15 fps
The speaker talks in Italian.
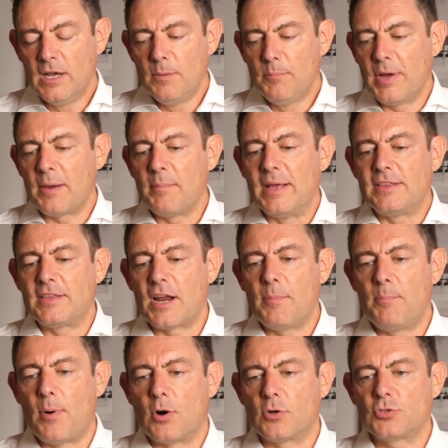per mettere a
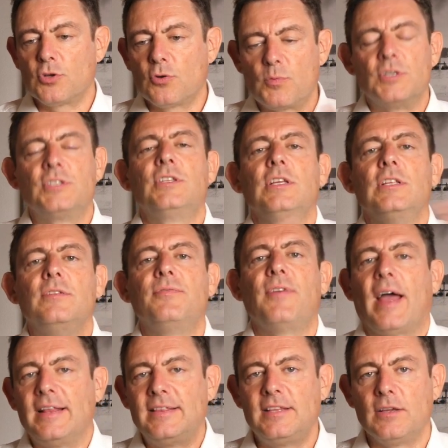posto questi
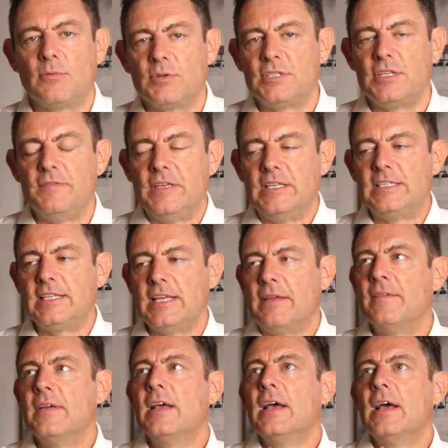difetti, questi vizi